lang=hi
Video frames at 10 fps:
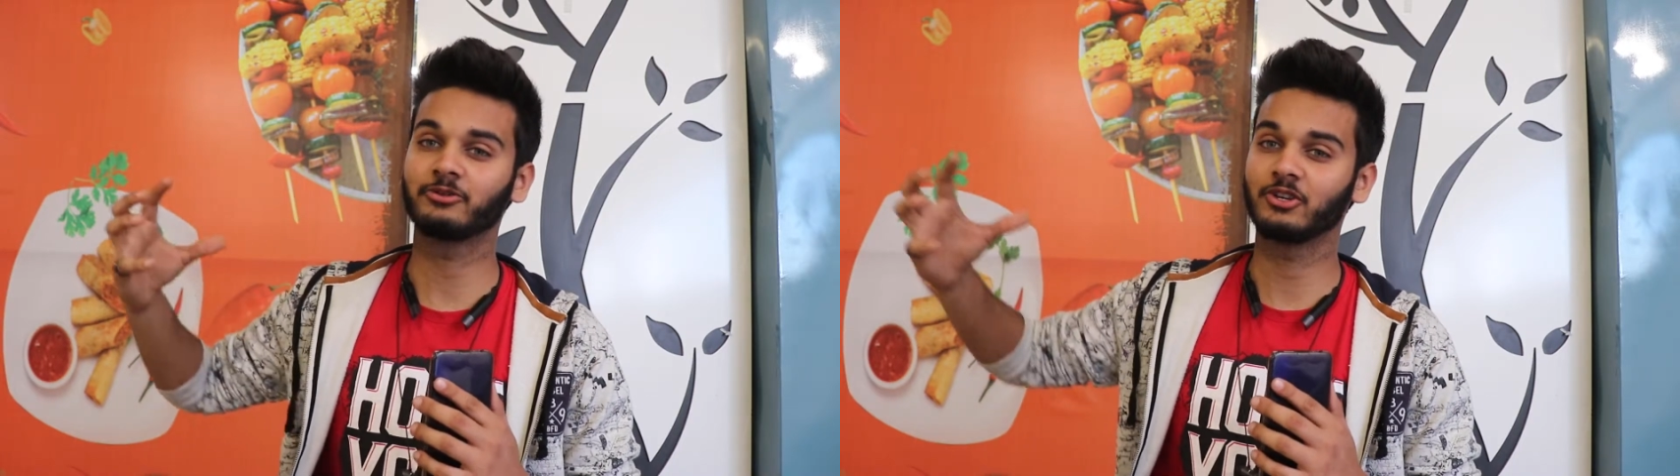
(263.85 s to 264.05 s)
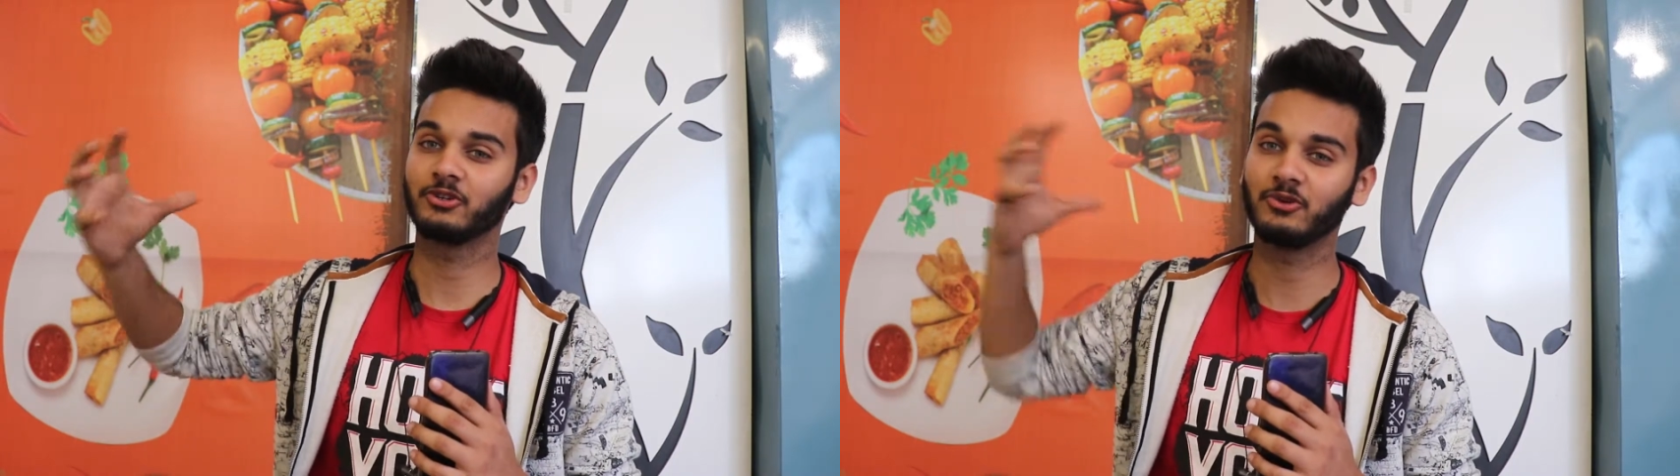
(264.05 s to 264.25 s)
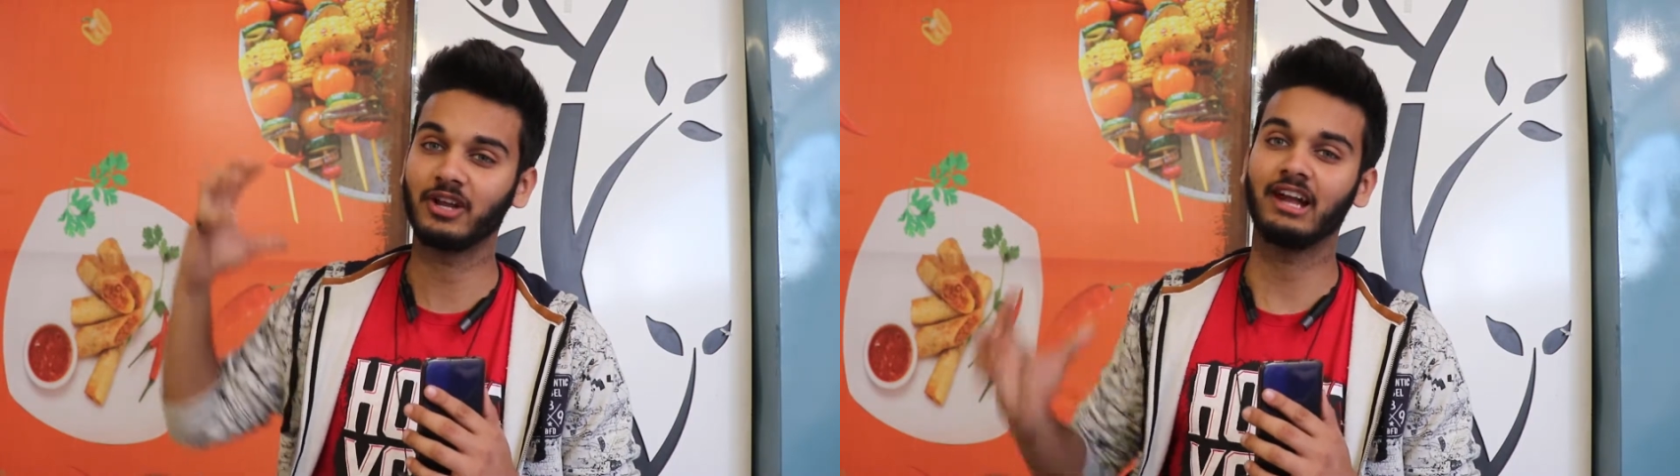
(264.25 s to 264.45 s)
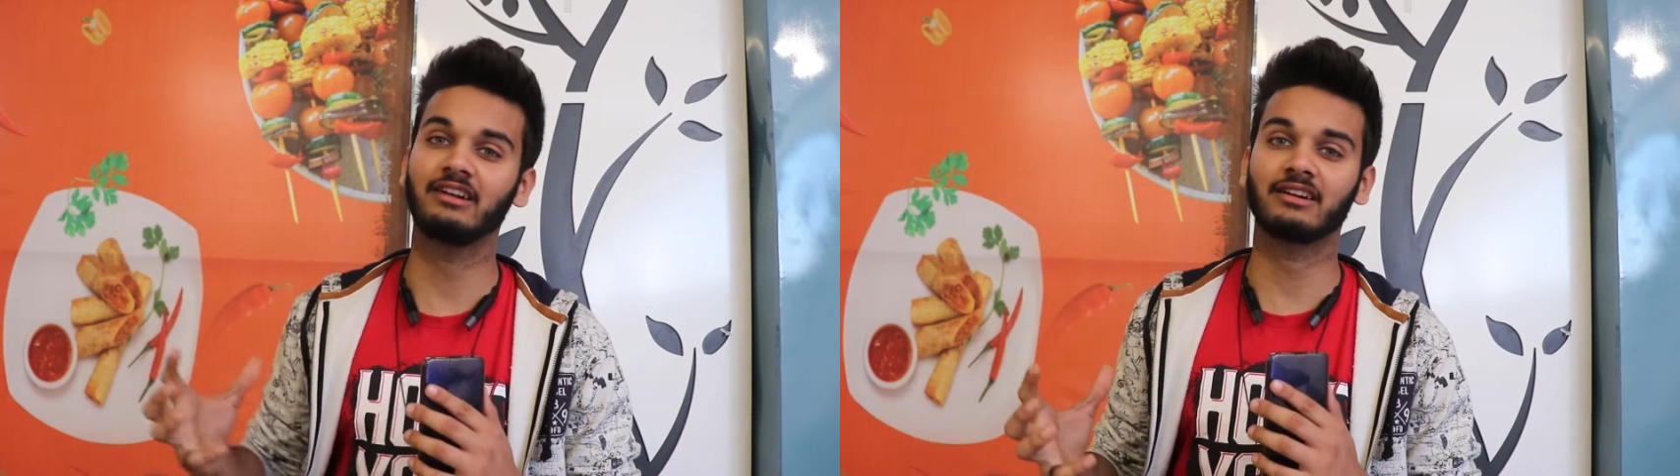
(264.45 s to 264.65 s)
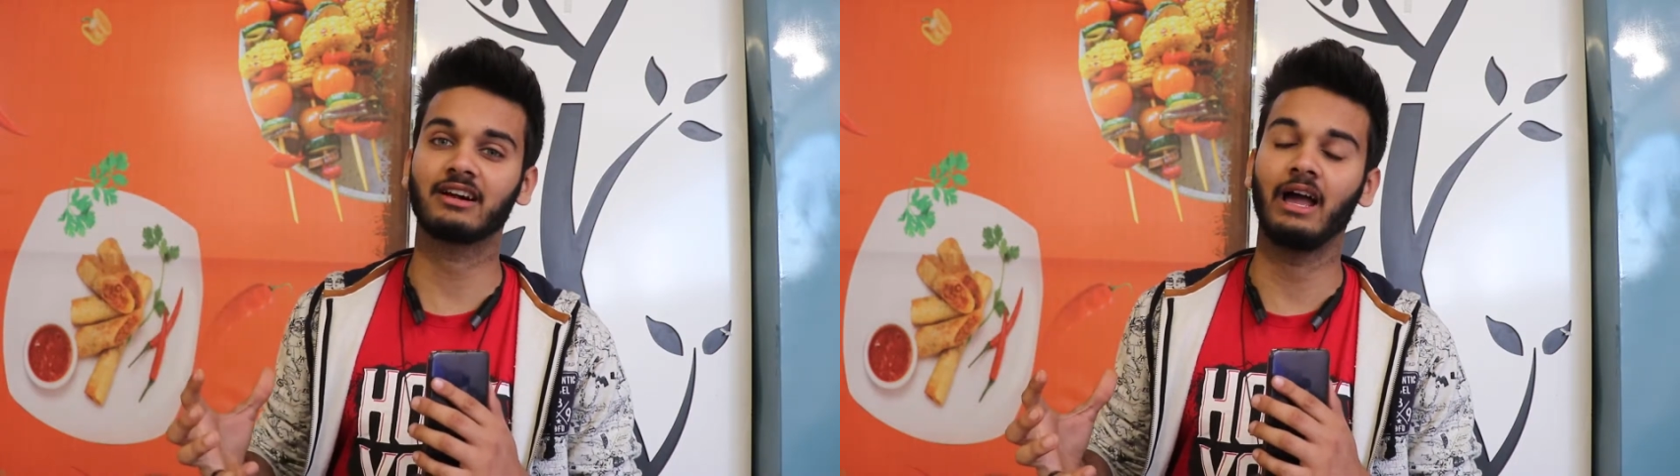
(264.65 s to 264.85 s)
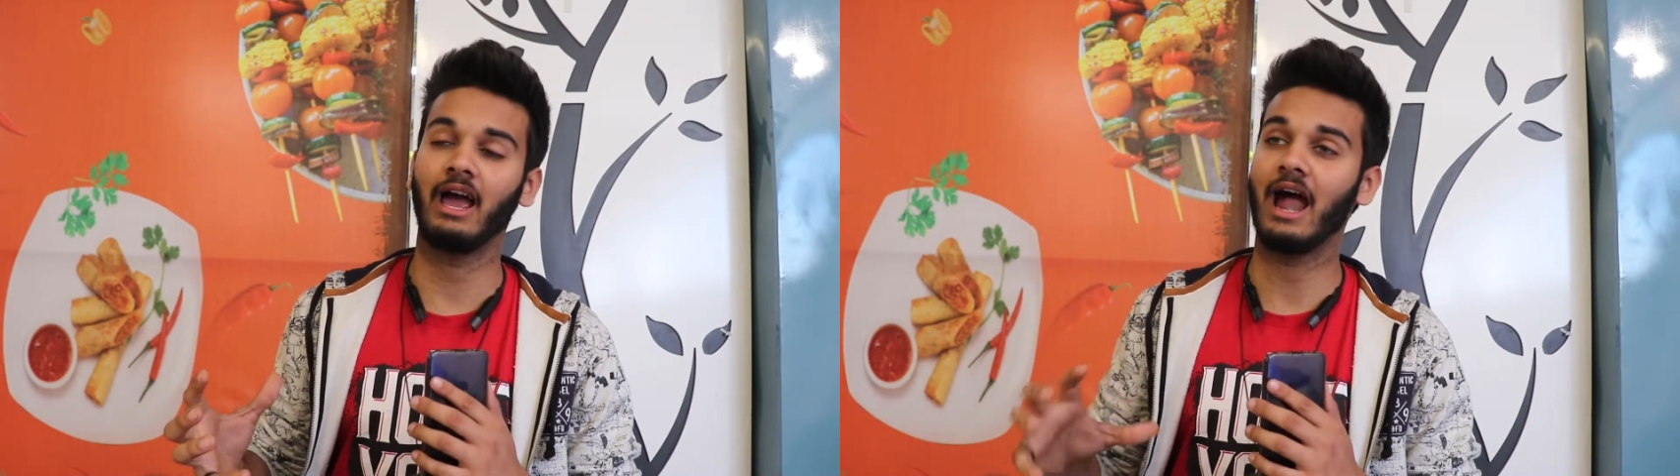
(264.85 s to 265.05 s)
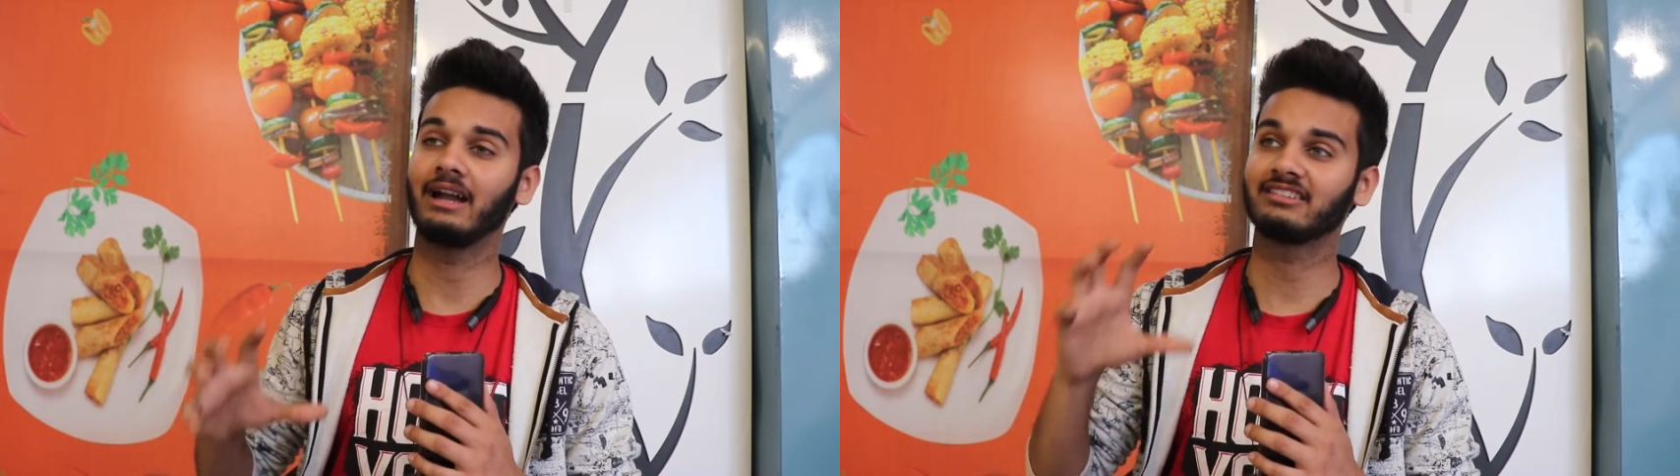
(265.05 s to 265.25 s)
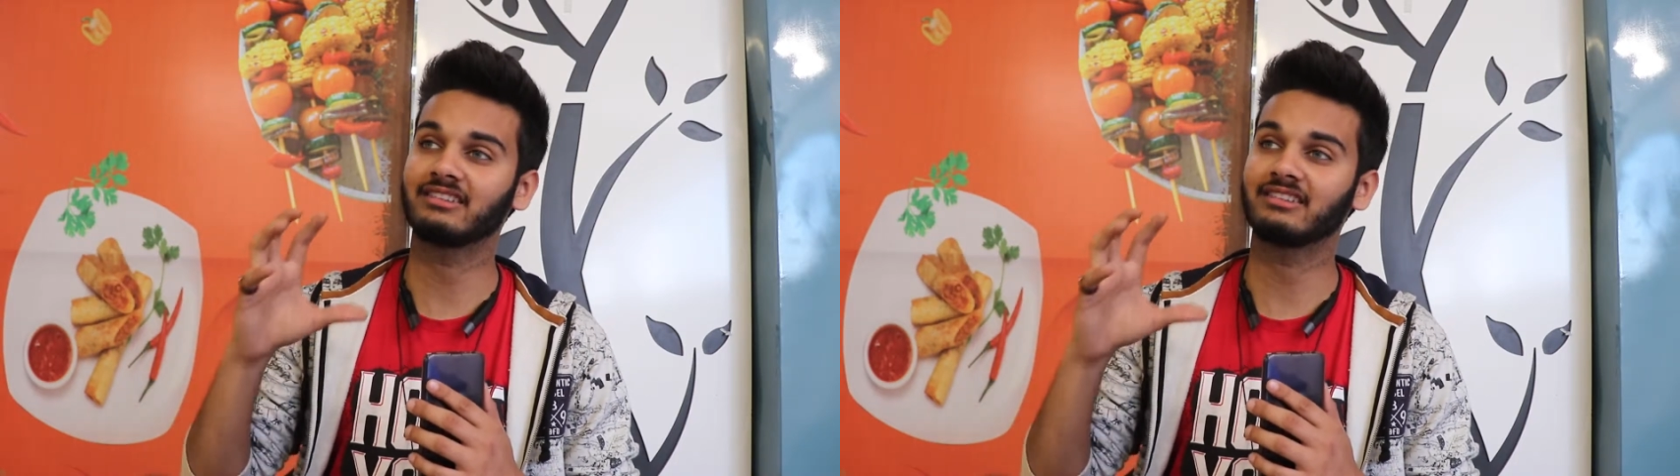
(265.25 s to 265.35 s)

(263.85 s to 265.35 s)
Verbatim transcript: उसे यूनाइट रखा है एंड